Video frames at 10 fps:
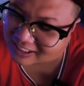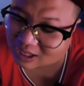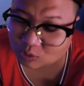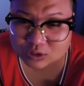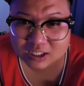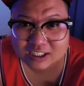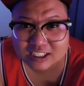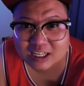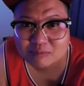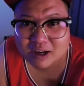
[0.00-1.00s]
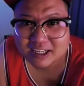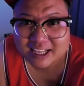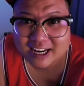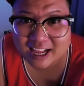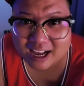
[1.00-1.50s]
đầu tư cái thiết bị
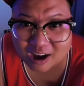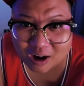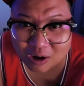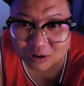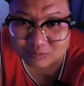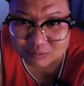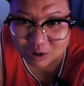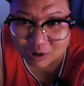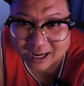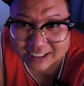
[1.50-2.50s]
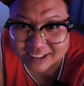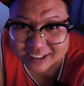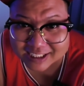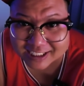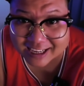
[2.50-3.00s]
này là Osmo
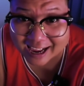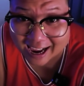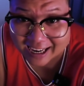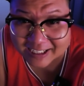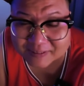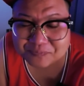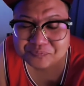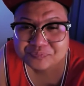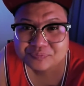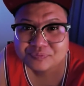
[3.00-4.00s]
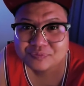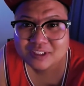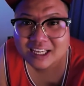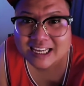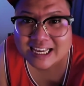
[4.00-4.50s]
Action 2
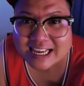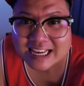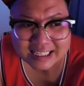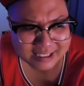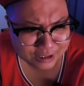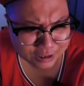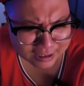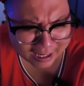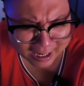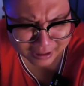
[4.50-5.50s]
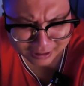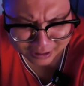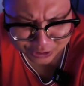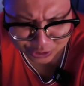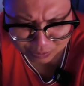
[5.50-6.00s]
thì Tân nghe rất
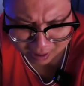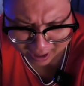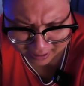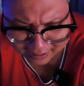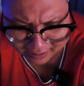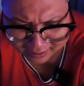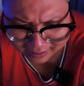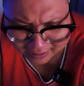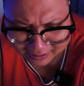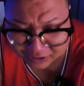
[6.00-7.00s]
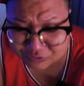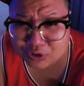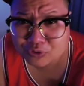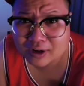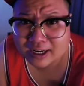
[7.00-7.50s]
là nhiều bạn uh,
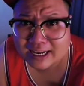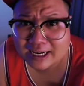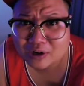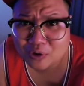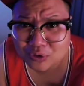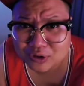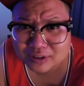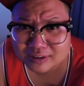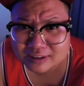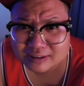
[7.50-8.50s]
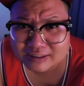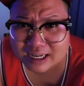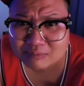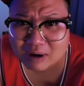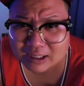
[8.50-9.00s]
review về cái này rồi từ
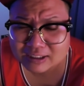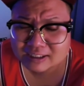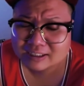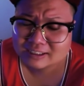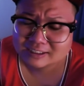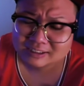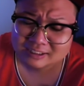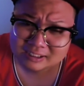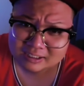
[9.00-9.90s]
các bạn uh,